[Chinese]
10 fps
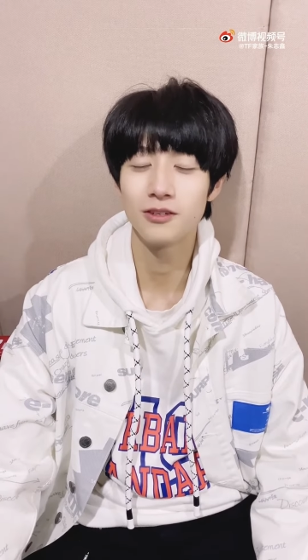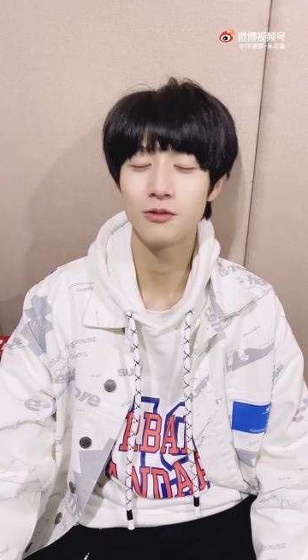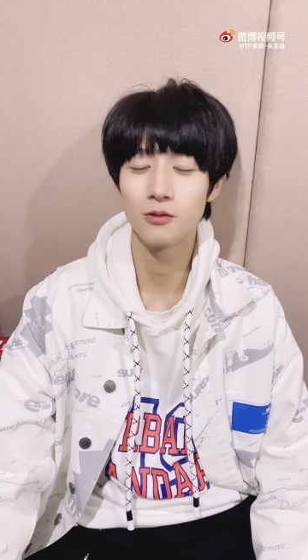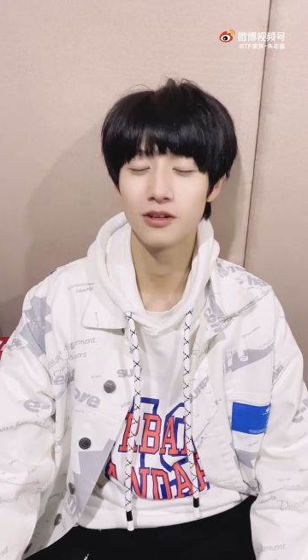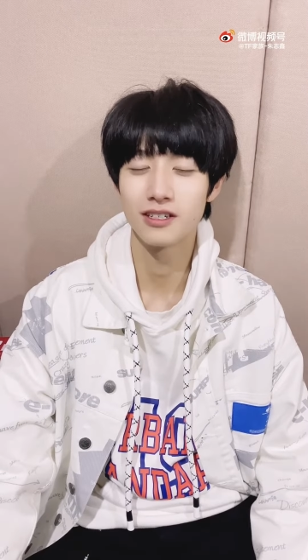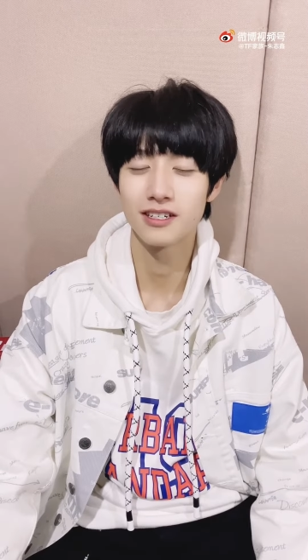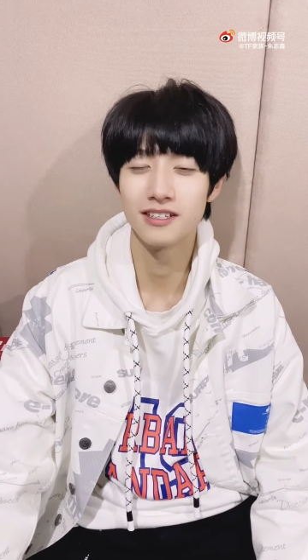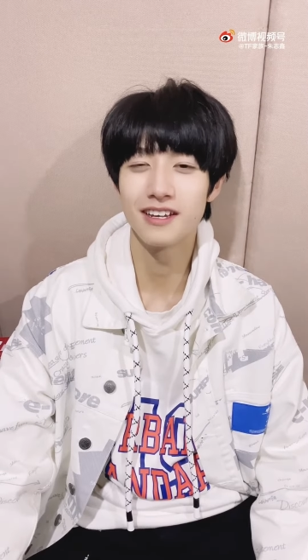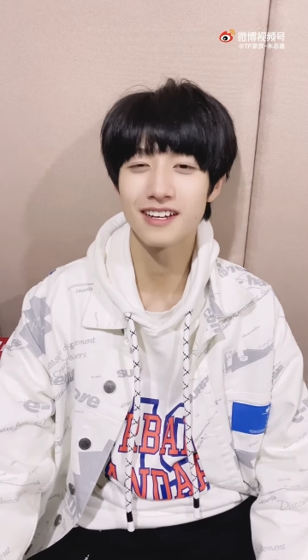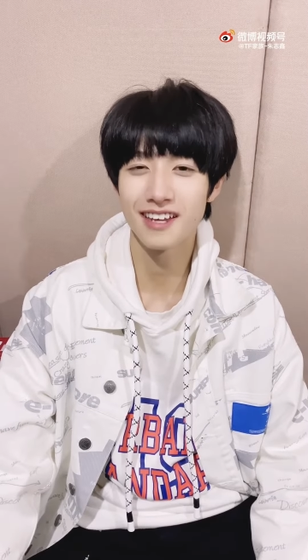我可
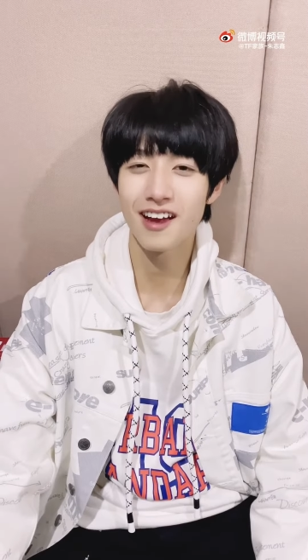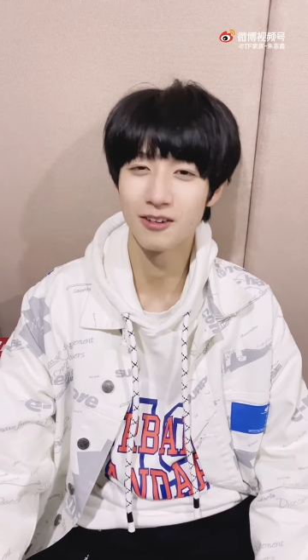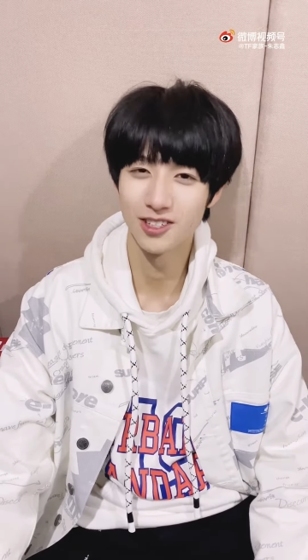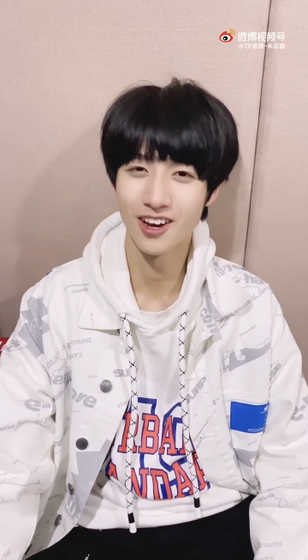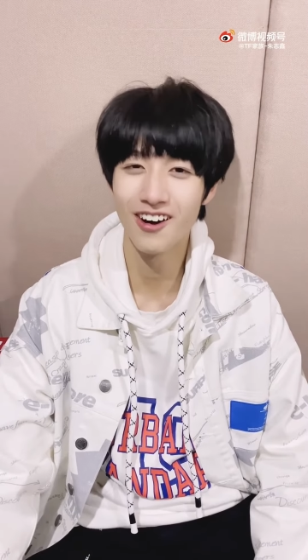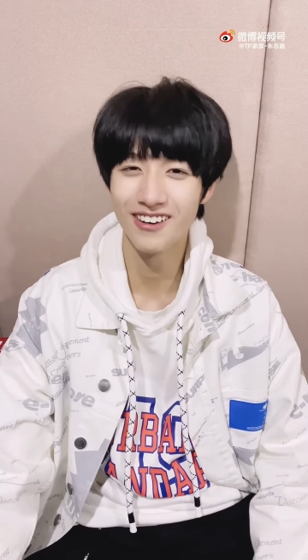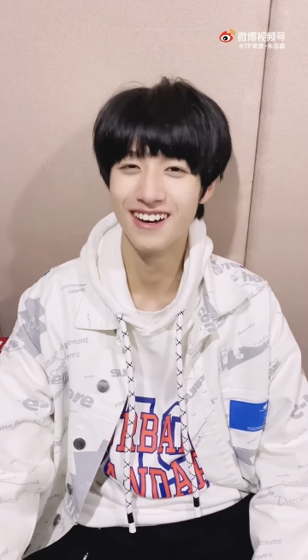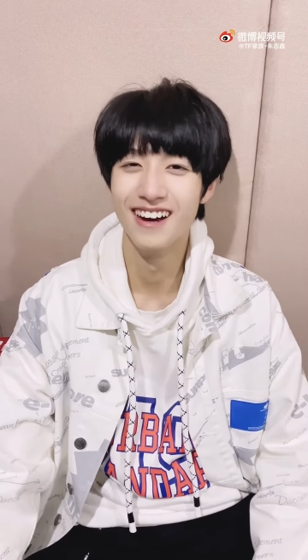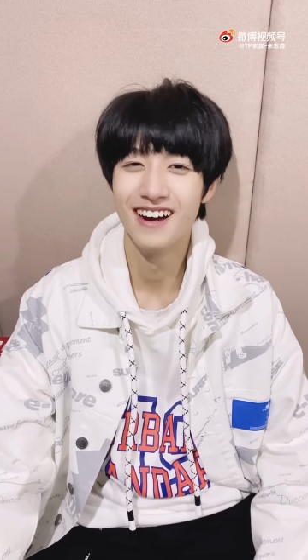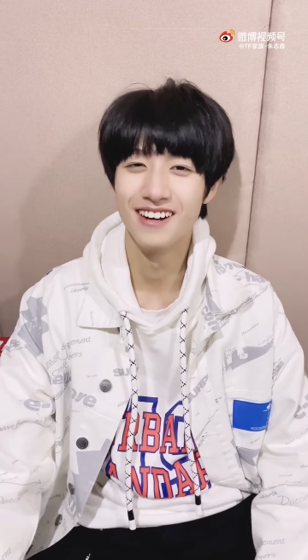能那个太搞笑了，
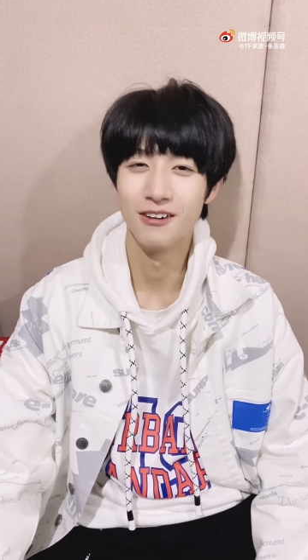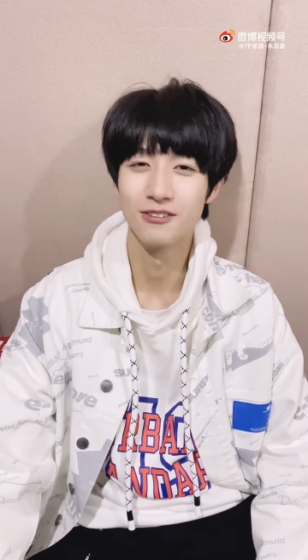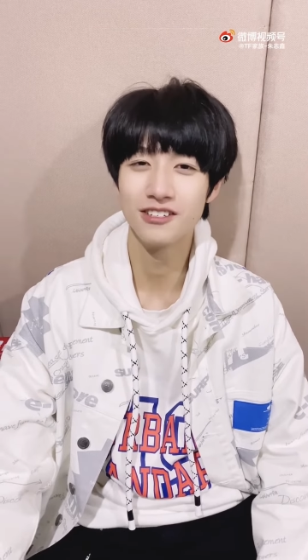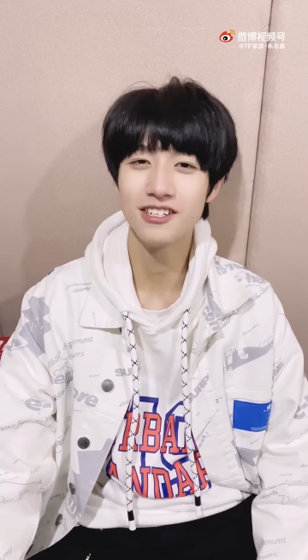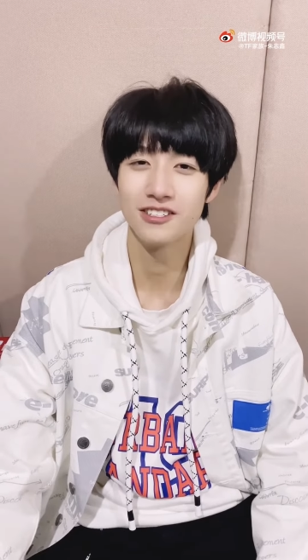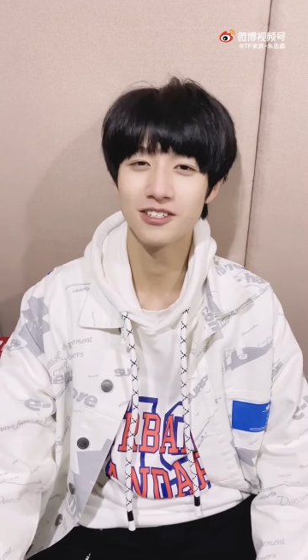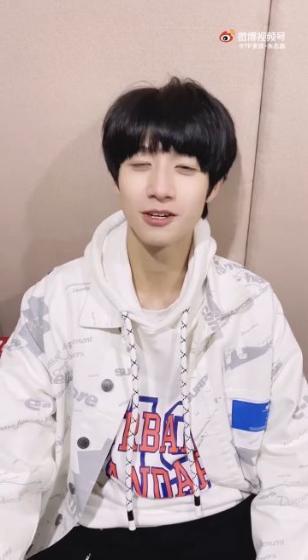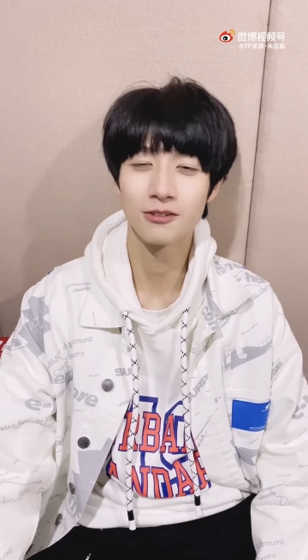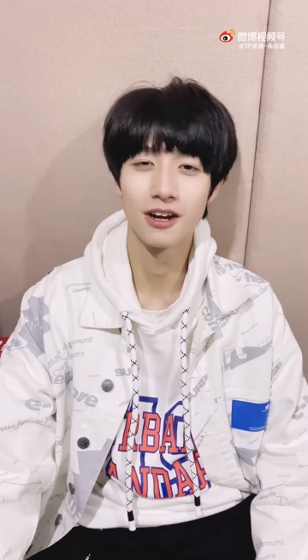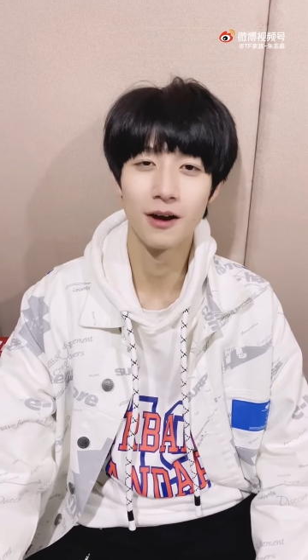然后我就一直
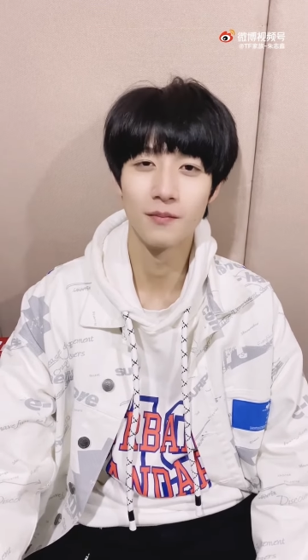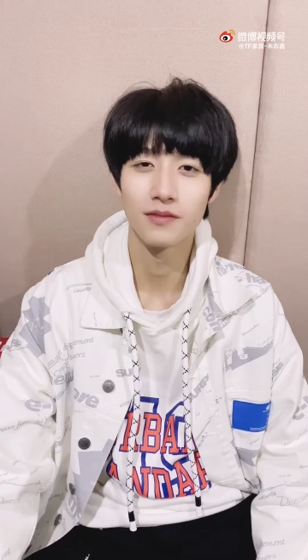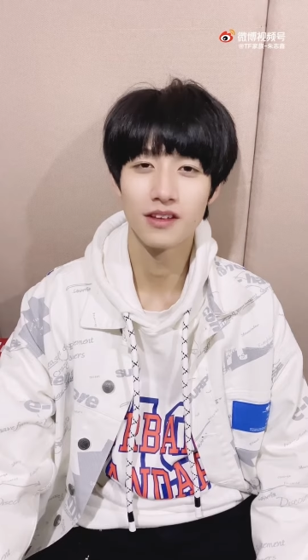笑场，